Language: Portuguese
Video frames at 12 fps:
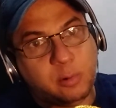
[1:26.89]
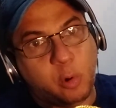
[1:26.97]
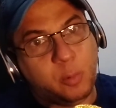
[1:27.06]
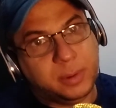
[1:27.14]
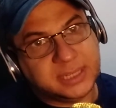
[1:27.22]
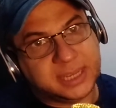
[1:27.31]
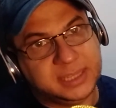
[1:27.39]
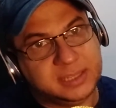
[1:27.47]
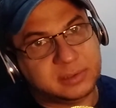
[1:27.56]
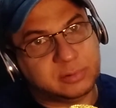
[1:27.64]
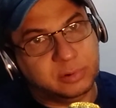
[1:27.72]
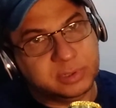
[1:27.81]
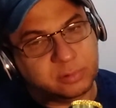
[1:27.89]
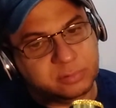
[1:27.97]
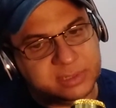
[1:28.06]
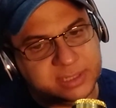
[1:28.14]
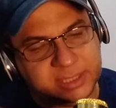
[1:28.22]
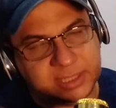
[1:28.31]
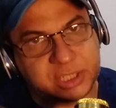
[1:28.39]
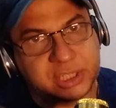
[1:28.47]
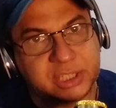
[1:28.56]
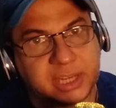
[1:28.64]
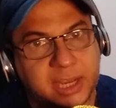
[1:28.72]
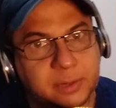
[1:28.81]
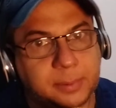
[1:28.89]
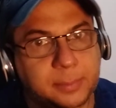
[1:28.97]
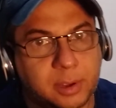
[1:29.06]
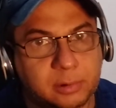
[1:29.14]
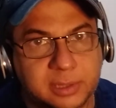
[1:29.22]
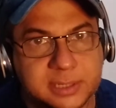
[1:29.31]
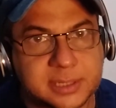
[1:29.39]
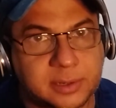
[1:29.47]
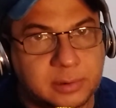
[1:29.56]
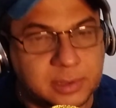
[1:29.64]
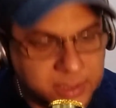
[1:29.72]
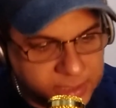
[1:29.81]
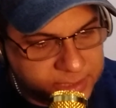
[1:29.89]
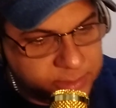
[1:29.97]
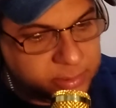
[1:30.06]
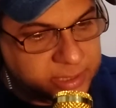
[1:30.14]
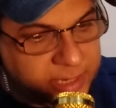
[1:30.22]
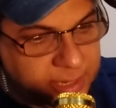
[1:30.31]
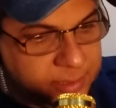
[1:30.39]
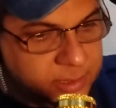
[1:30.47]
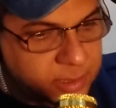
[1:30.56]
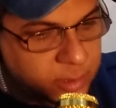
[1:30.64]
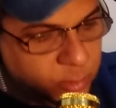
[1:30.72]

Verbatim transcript: Com algumas aquisições, alguns itens que chegaram para minha coleção. E eu queria